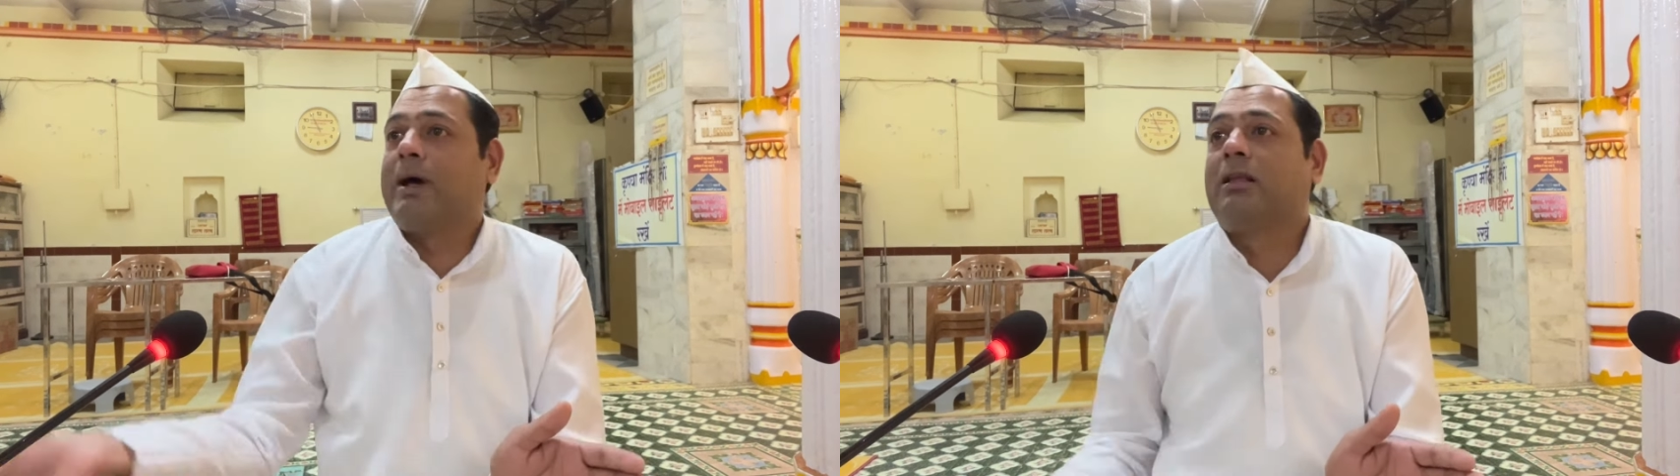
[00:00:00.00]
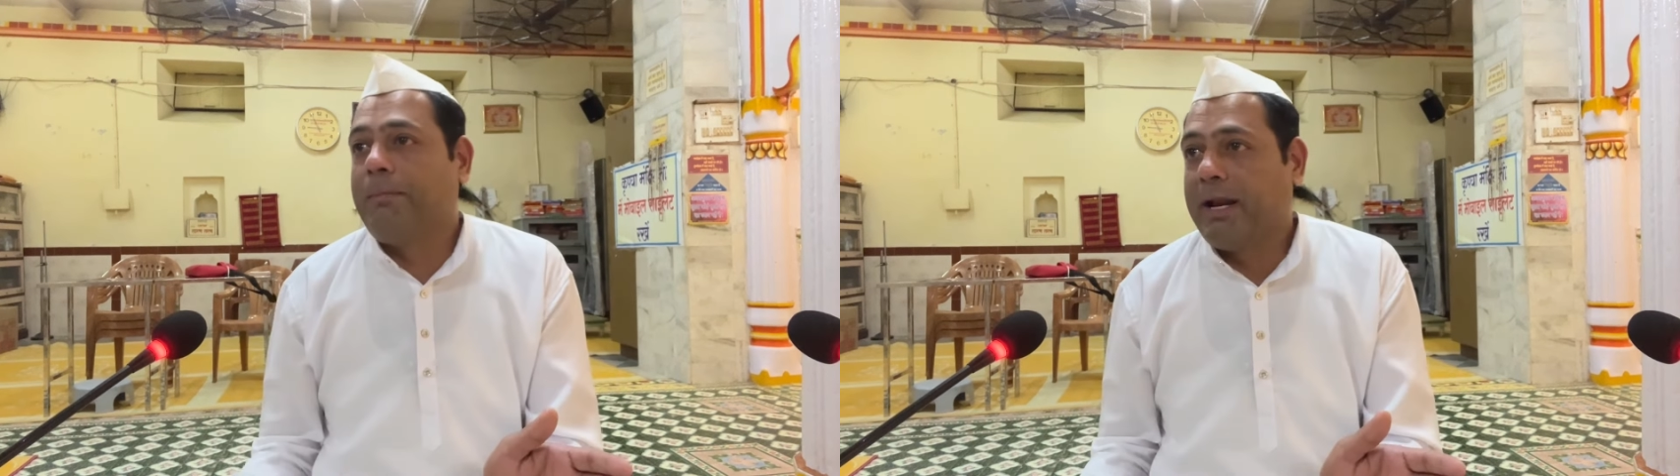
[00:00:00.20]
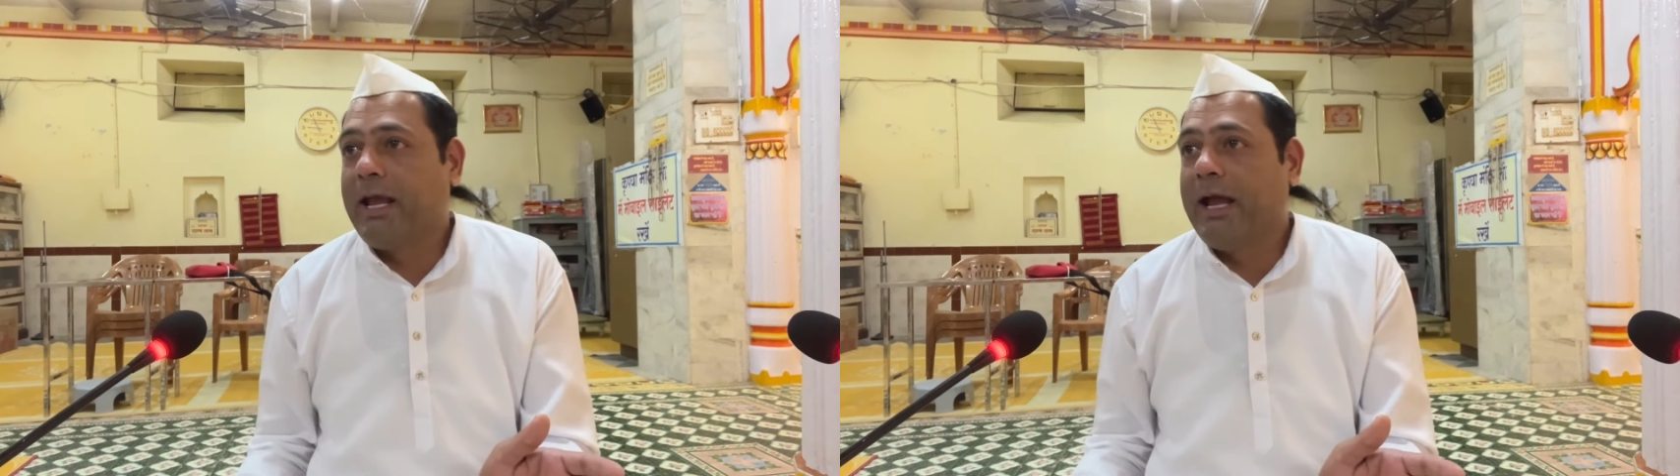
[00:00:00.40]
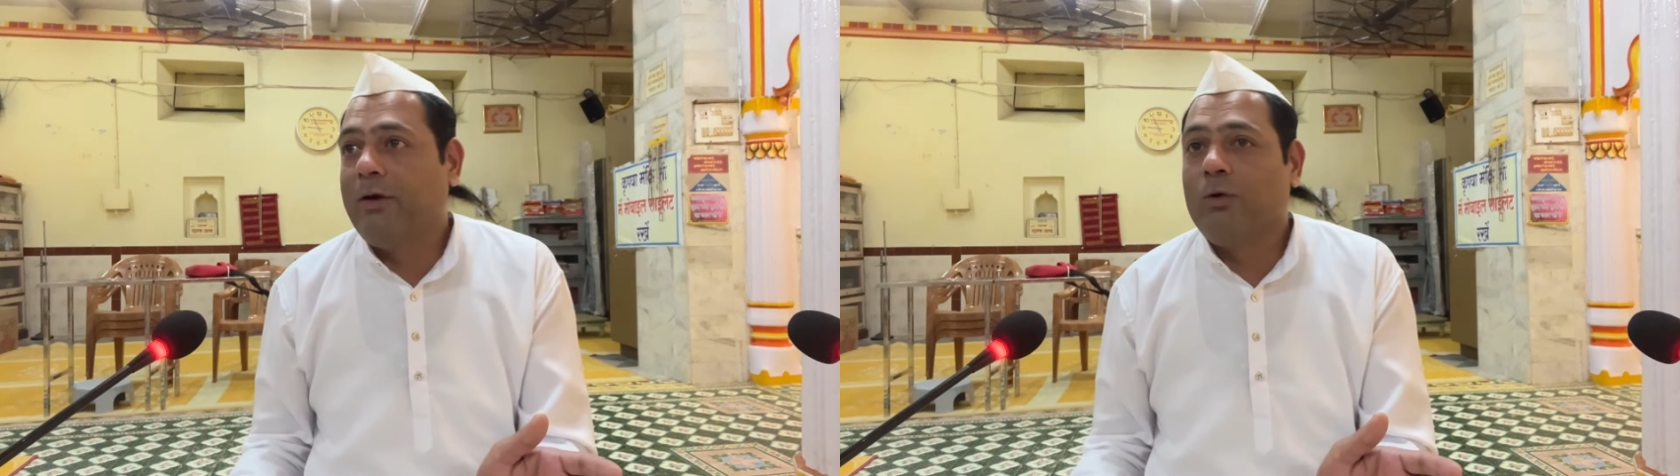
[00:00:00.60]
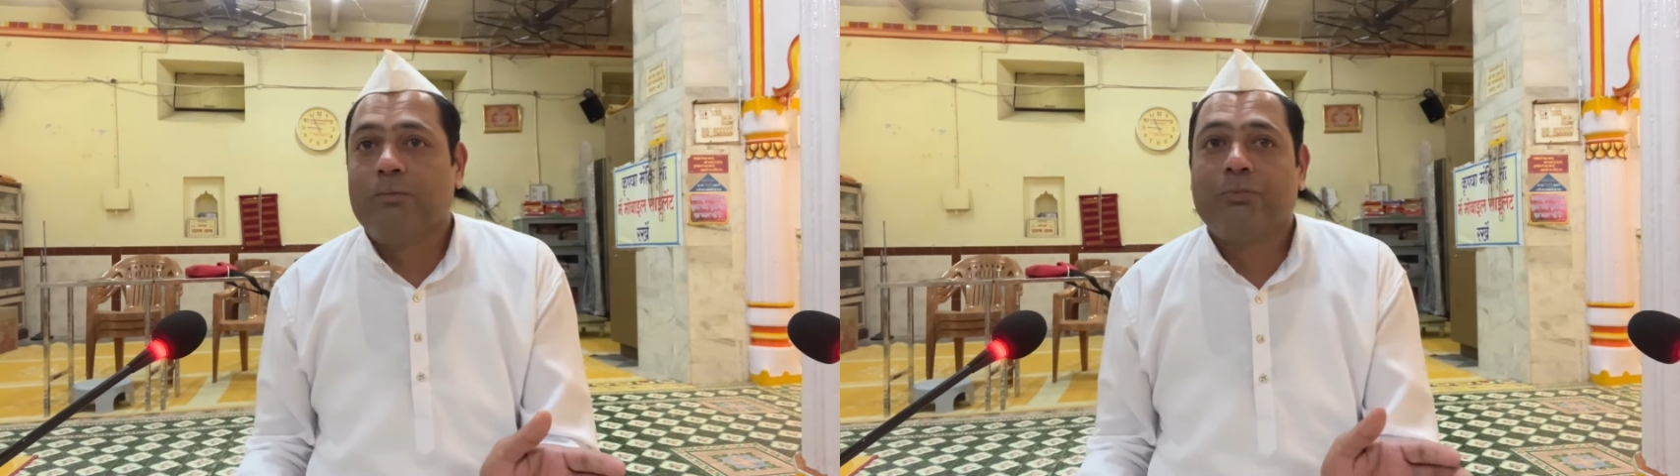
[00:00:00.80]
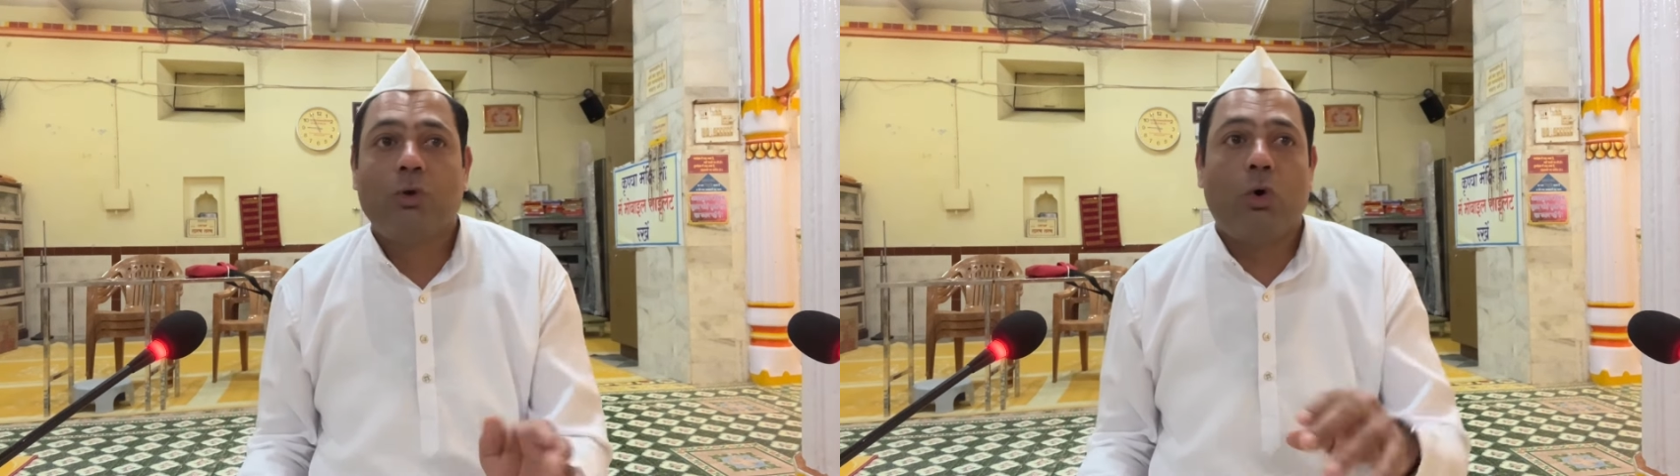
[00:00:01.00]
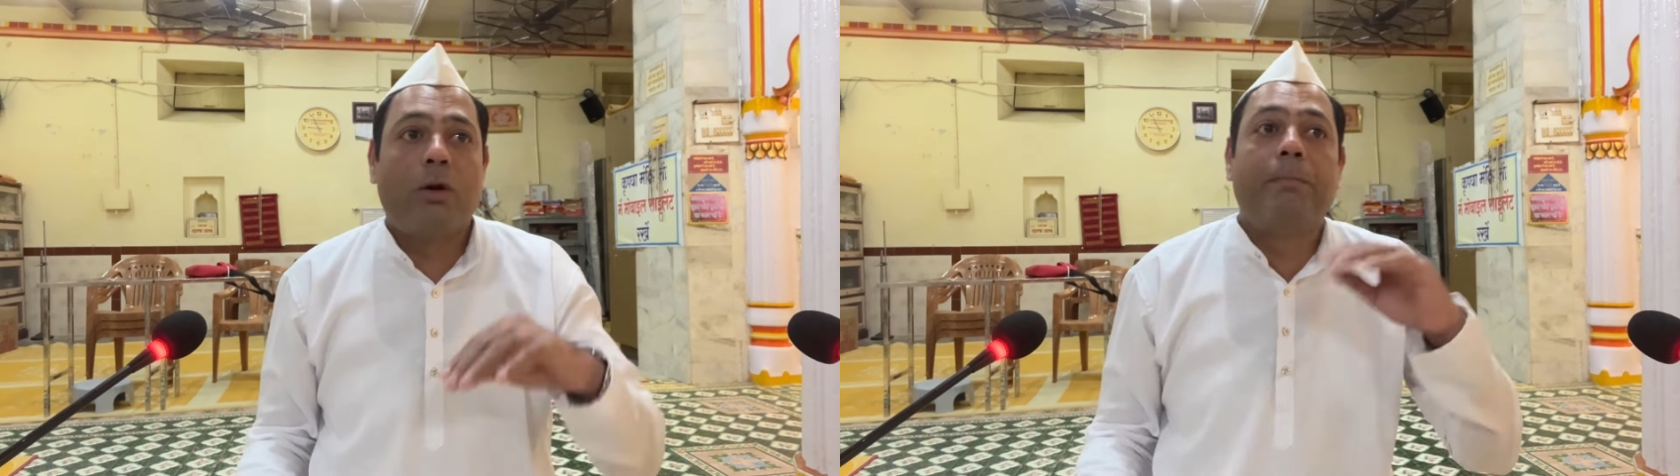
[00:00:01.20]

अर्थ पर्याय को और